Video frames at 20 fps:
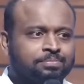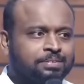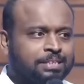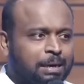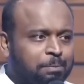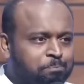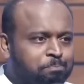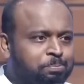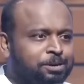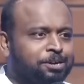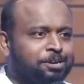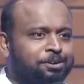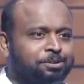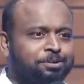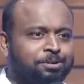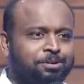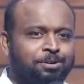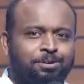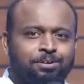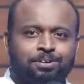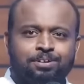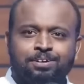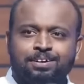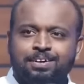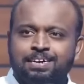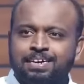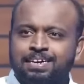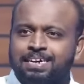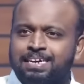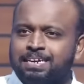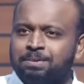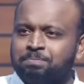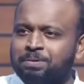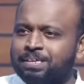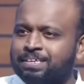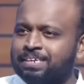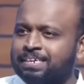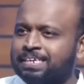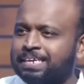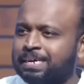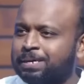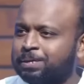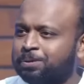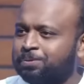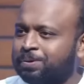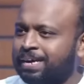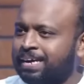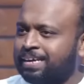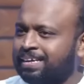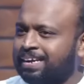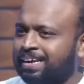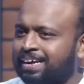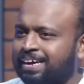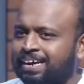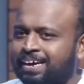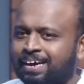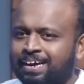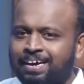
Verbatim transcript: தப்பி இருக்கிறோம் இருபத்தெட்டாவது வயதுல